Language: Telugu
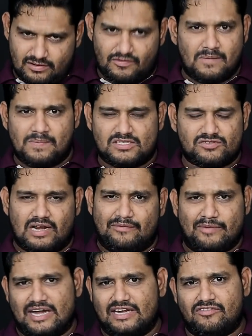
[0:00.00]
వన్ ప్లస్
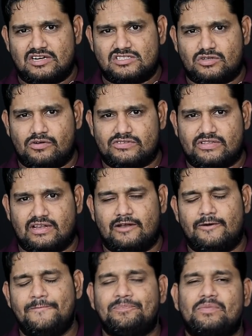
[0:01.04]
వాళ్ళేమో ఎయిటీ వాట్స్తో వస్తున్నారు